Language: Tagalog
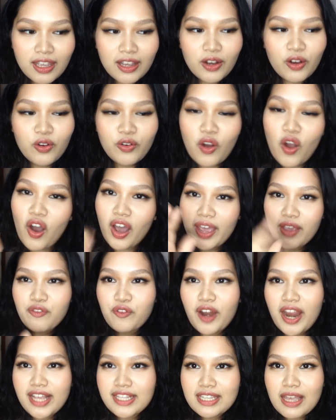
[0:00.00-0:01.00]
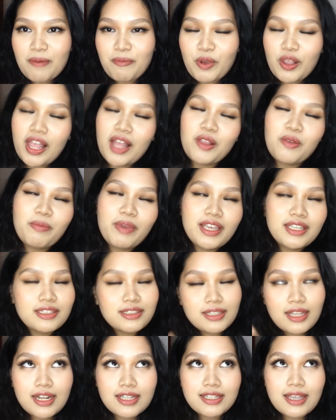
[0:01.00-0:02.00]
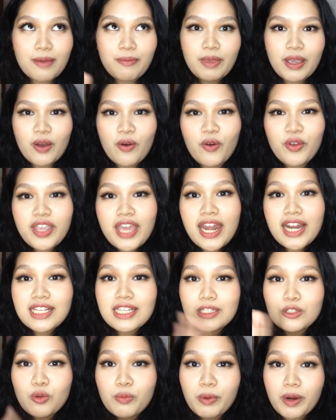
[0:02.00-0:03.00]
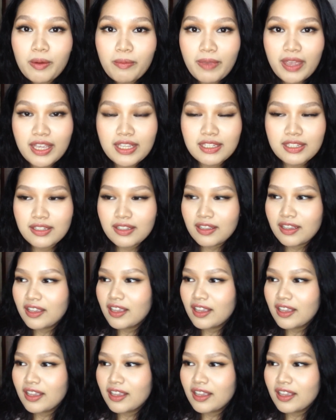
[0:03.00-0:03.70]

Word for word: Okay, for example, ano ba yung sinasabi ko? Kunyari sa super bass.